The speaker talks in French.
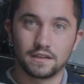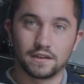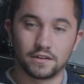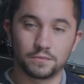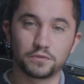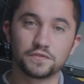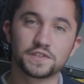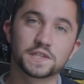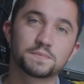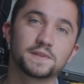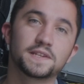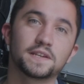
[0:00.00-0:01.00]
Alors pour vous
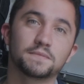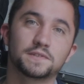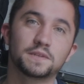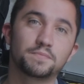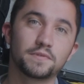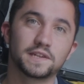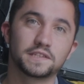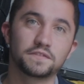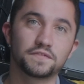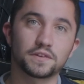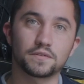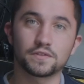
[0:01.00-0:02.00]
expliquer un petit peu la
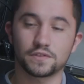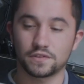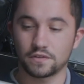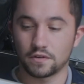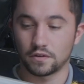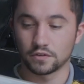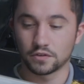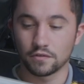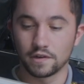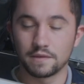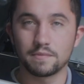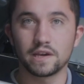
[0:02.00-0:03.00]
différence
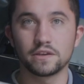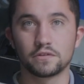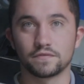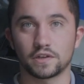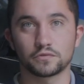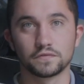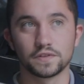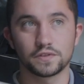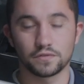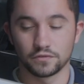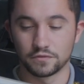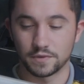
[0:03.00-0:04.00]
entre les mailles qu'on va retrouver
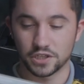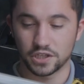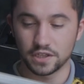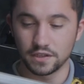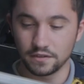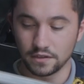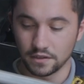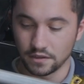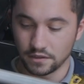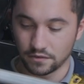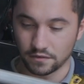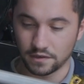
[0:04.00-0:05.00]
sur nos machines,
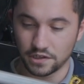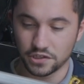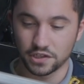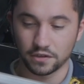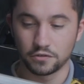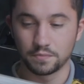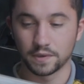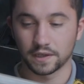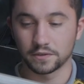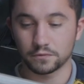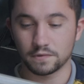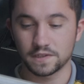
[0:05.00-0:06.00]
donc là j'ai
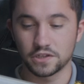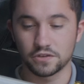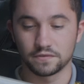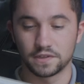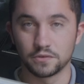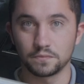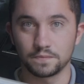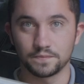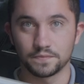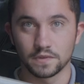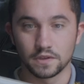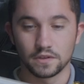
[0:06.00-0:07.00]
récupéré trois échantillons.
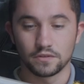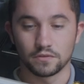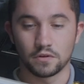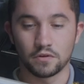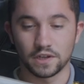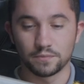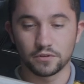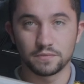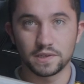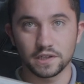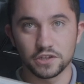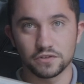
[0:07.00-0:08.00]
Donc on a le
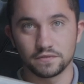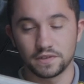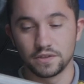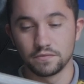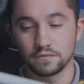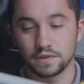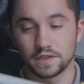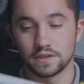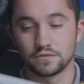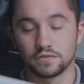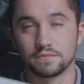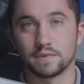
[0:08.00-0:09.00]
premier échantillon qui
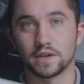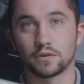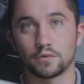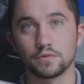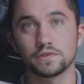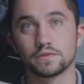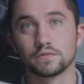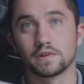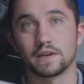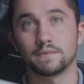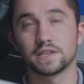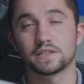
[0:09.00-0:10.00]
est une maille rose, donc
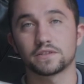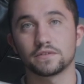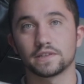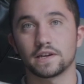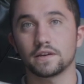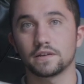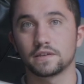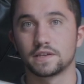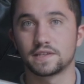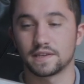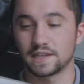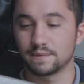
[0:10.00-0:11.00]
la maille standard,
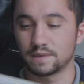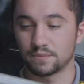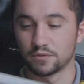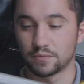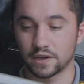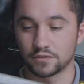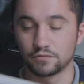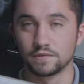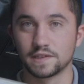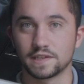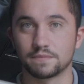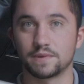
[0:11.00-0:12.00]
qui s'adapte à peu près à tous
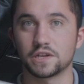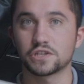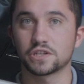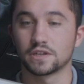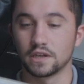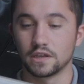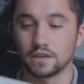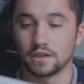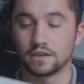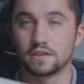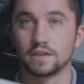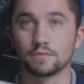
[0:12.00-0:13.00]
les cépages
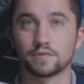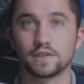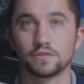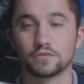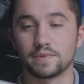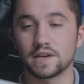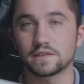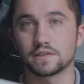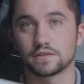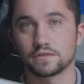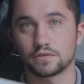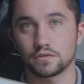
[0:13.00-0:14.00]
et qui est montée de
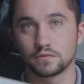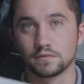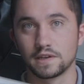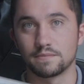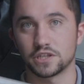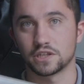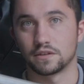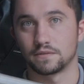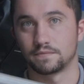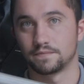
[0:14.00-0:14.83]
base sur toutes les machines.